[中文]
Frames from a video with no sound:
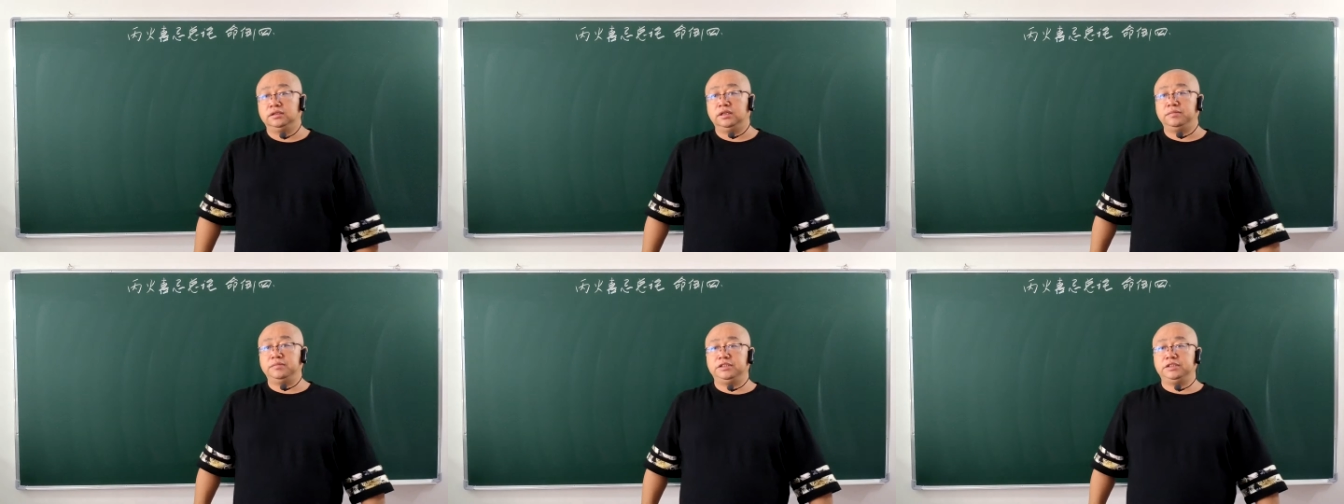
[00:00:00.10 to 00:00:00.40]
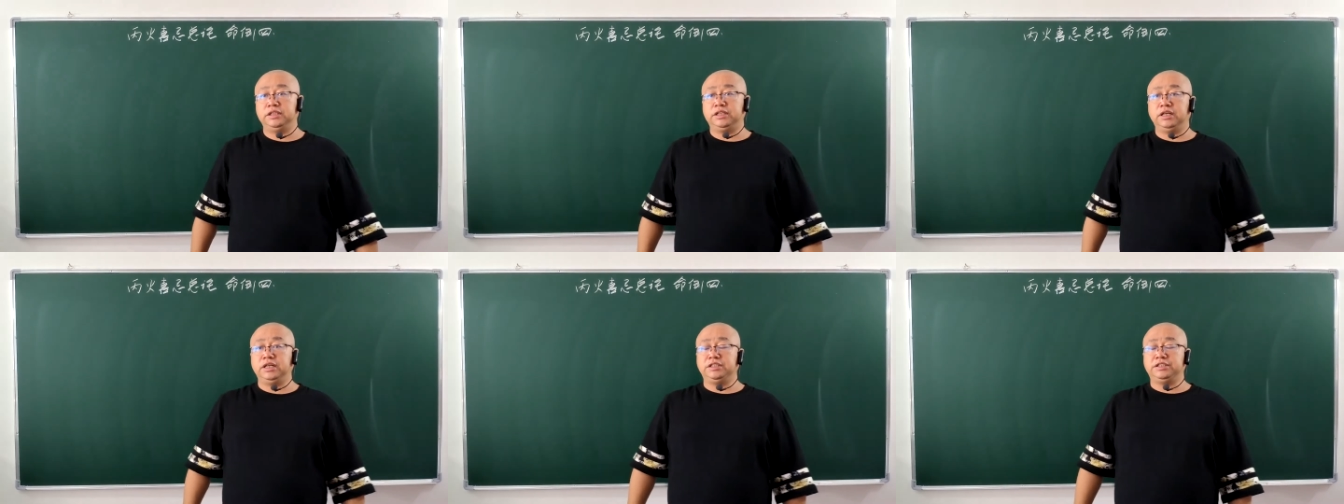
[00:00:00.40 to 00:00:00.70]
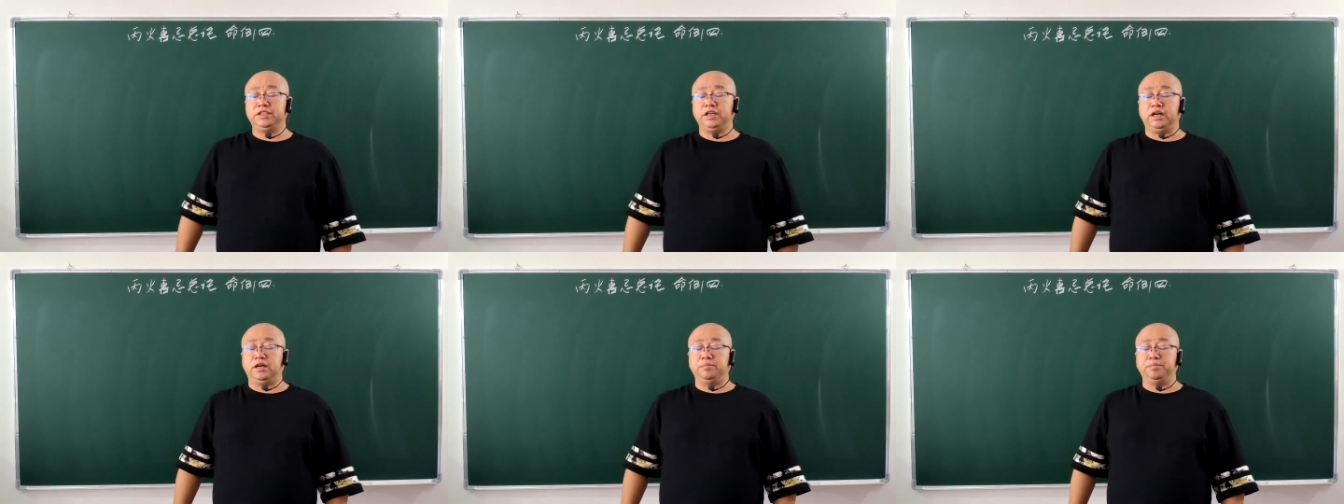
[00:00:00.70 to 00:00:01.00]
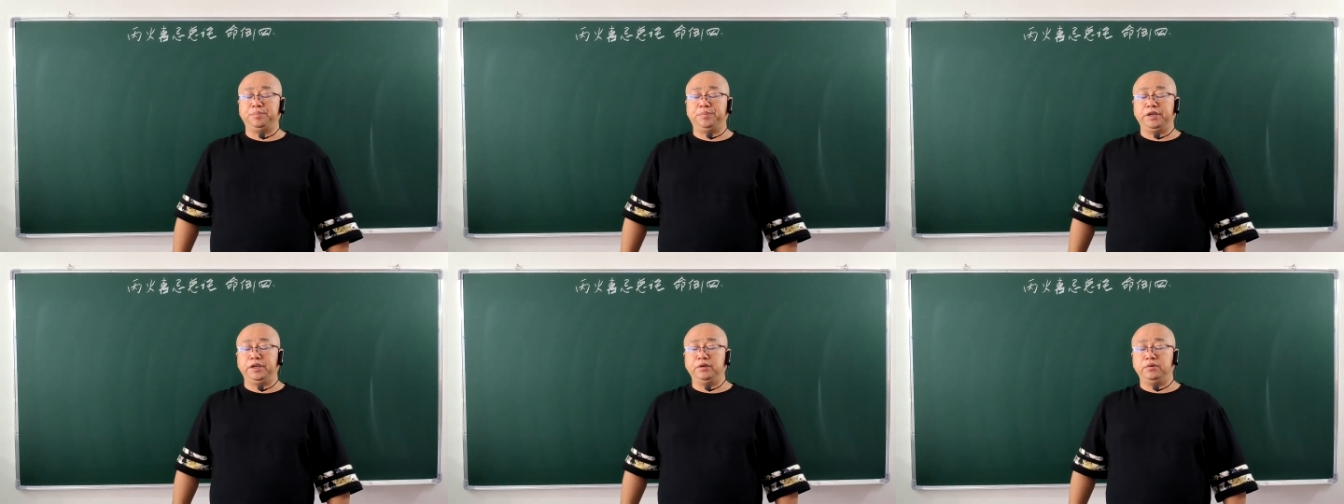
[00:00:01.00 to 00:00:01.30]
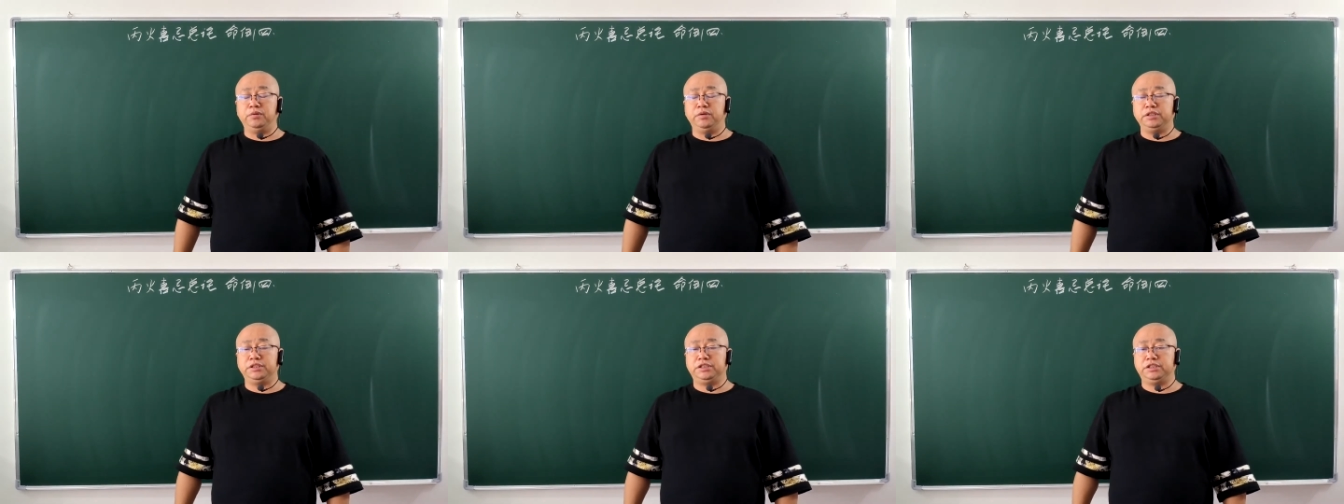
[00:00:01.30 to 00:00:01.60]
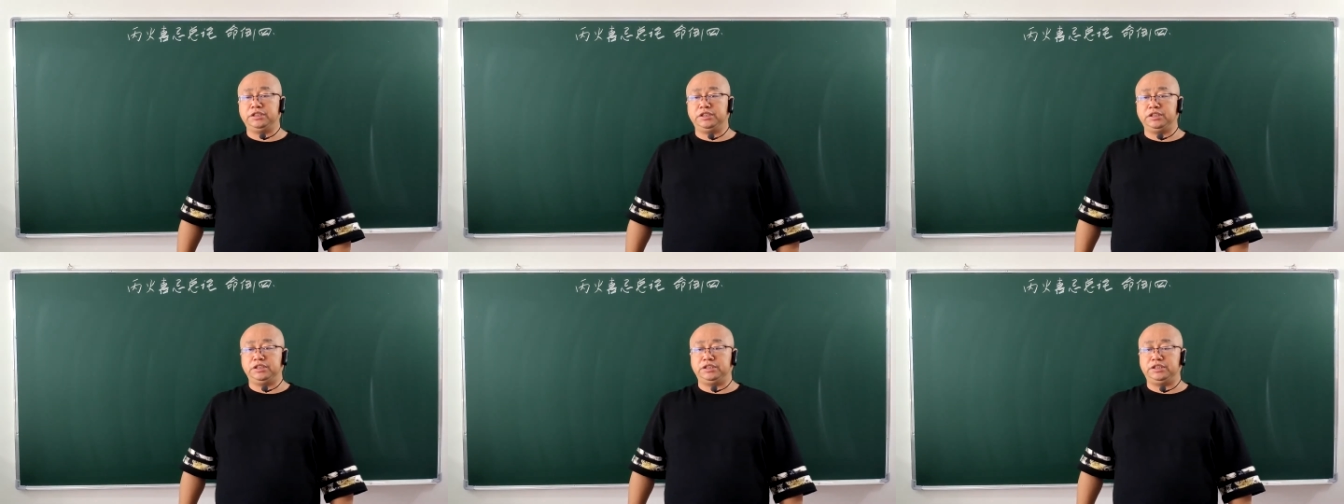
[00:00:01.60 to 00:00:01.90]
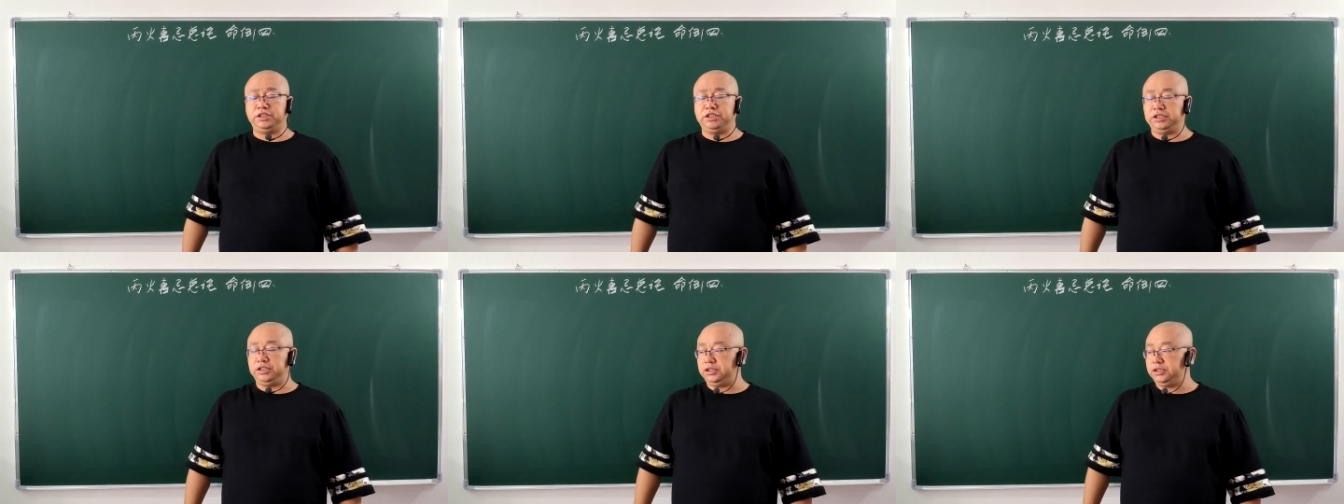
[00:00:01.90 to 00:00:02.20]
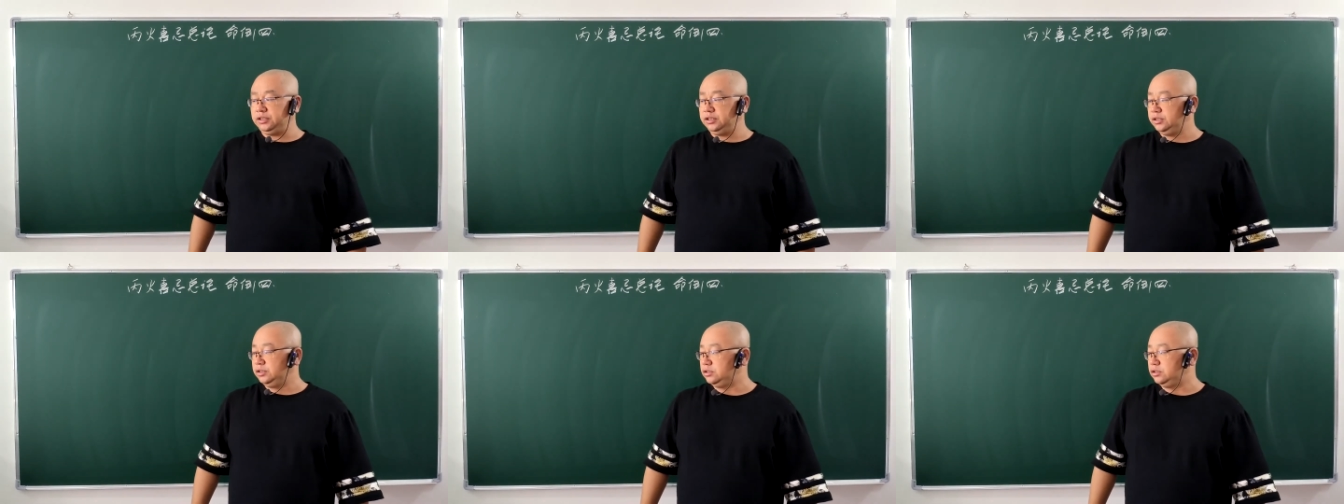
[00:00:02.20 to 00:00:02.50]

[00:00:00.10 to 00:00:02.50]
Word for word: 咱们现在讲《丙火喜忌